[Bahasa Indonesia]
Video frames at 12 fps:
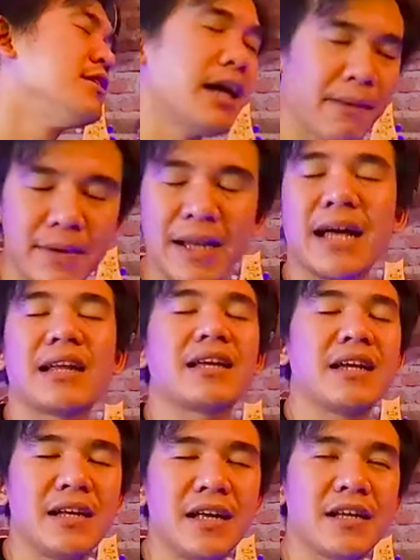Yang
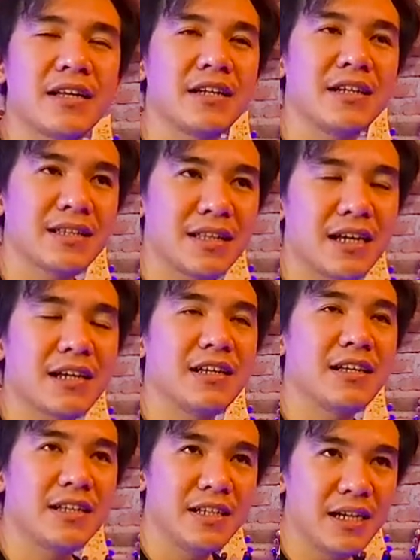menariknya dari gitar
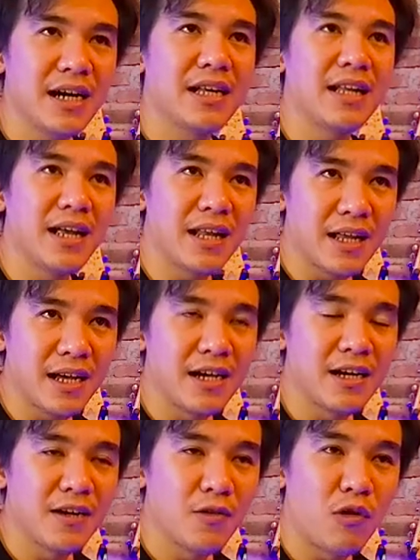ini
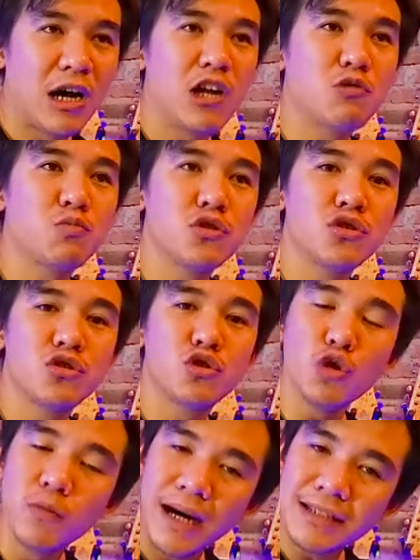adalah
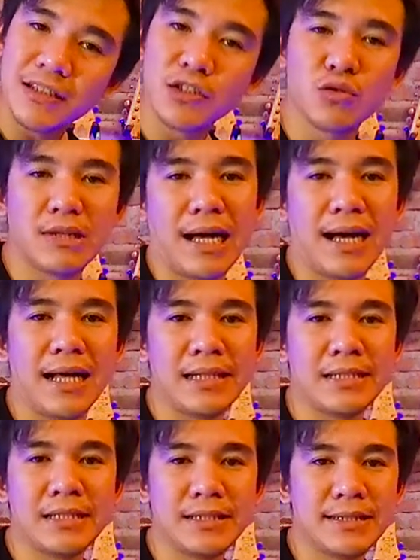walaupun cuma
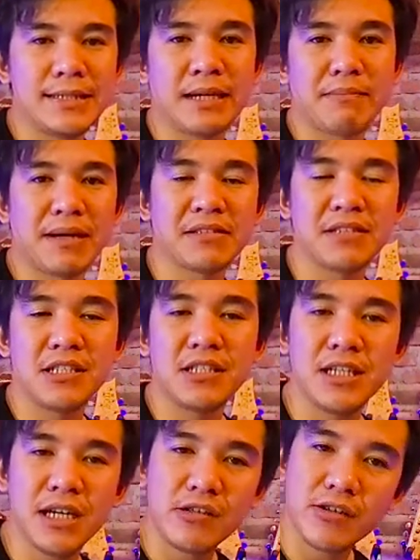sejutaan, yang
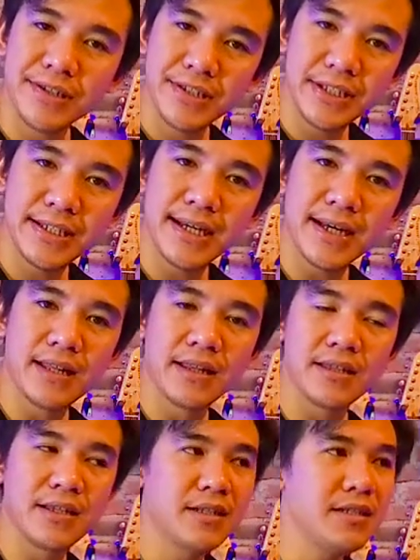pasti dia
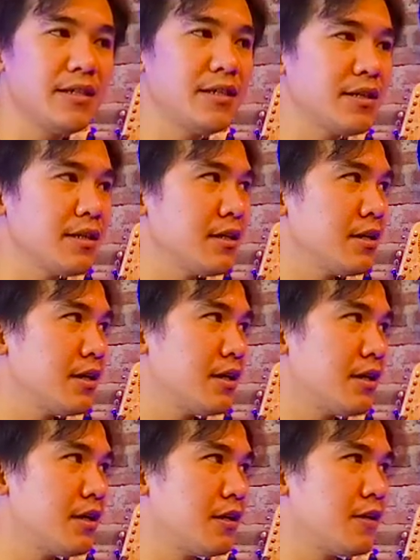original. Jadi
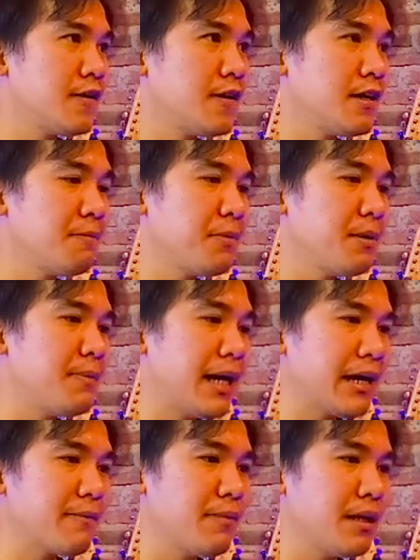uh, lebih
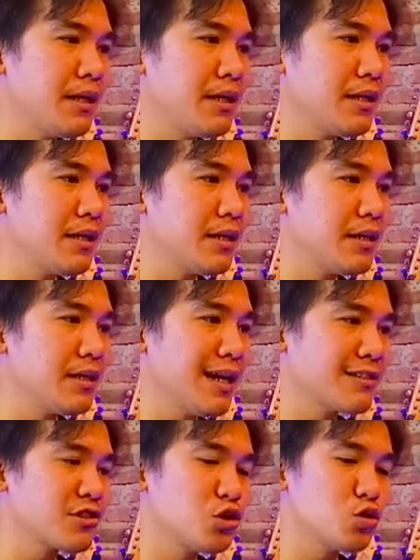baik beli
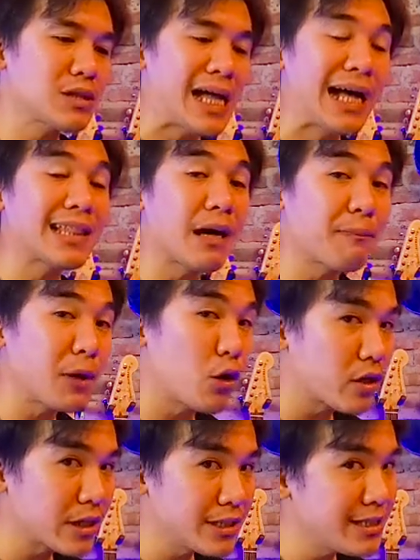yang sejutaan tapi
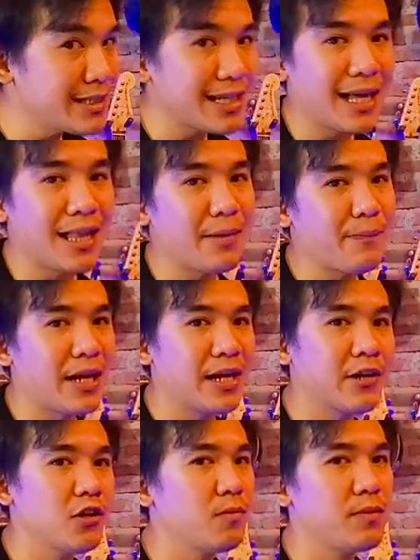original,
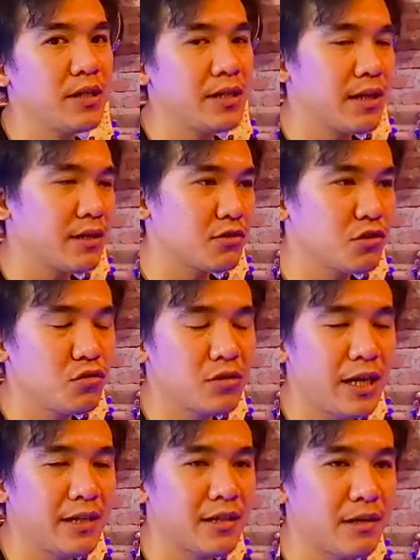apalagi lu beli yang
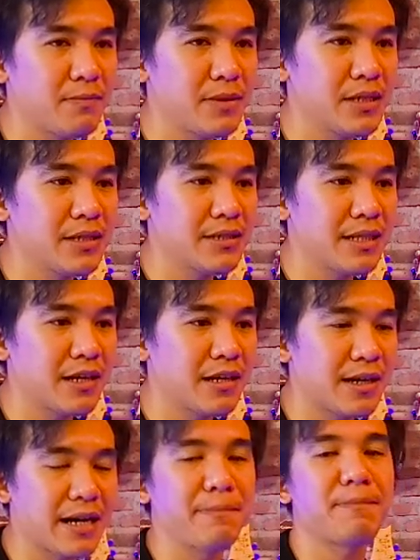sejutaan tapi
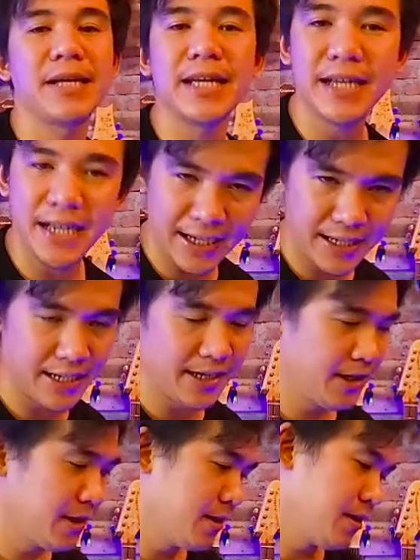gitar replika
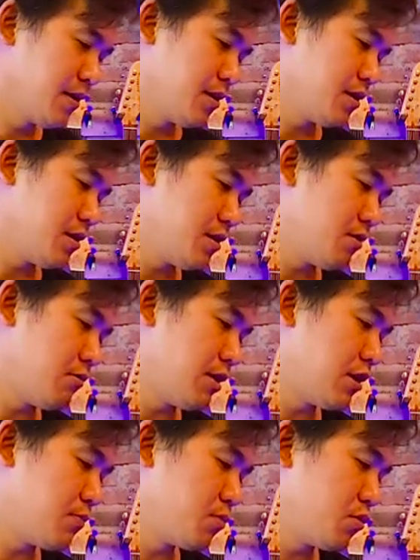ya. Uh,
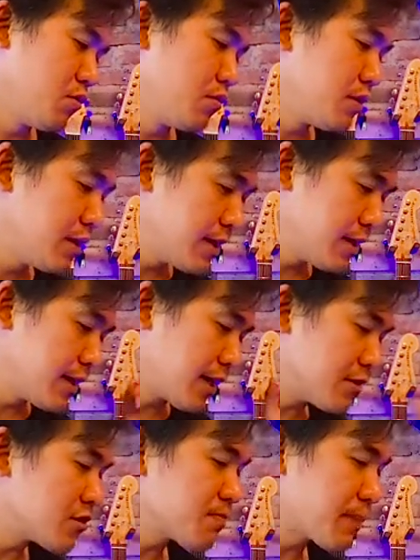walaupun dia
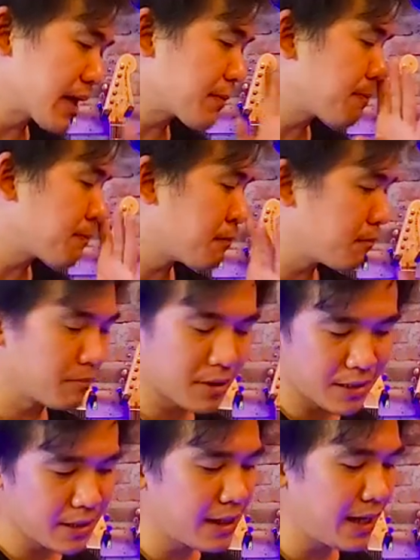dengan spek
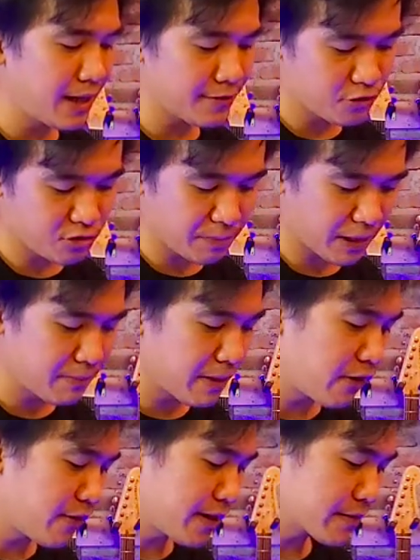rendah atau spek
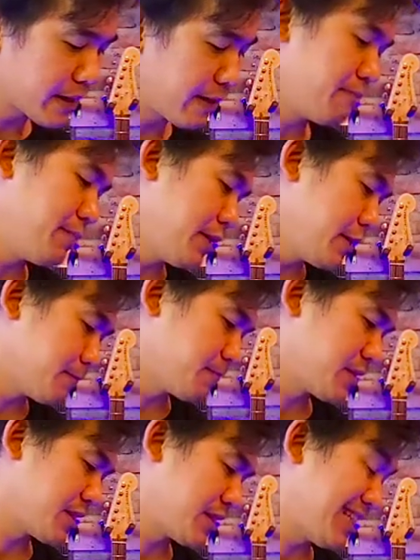bawah,
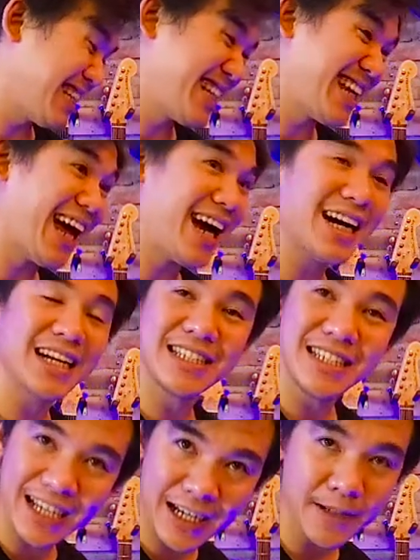tapi
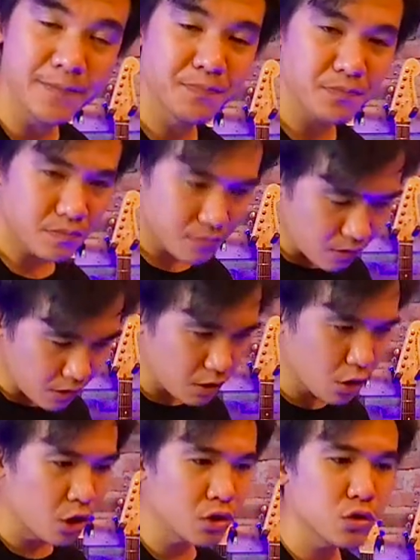setidaknya
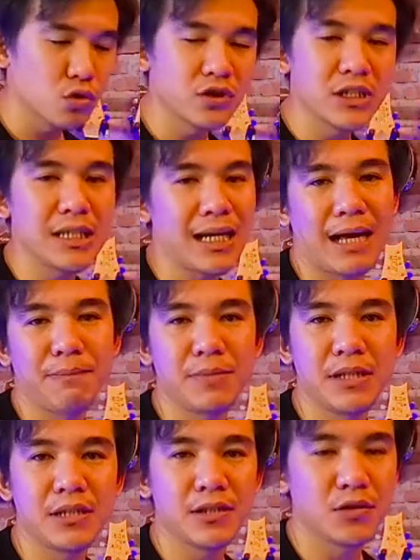konstruksinya
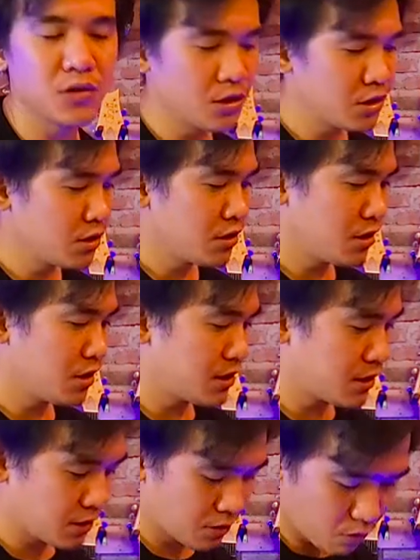rapi gitu.
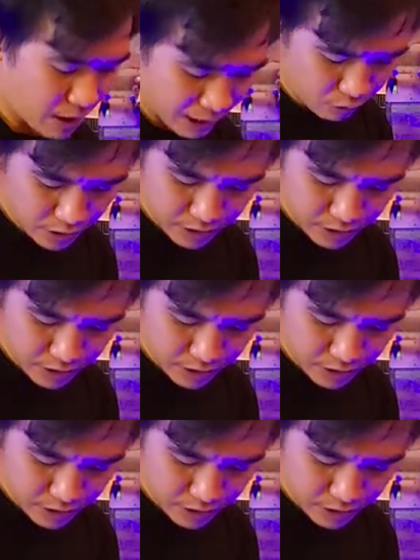Uh, gua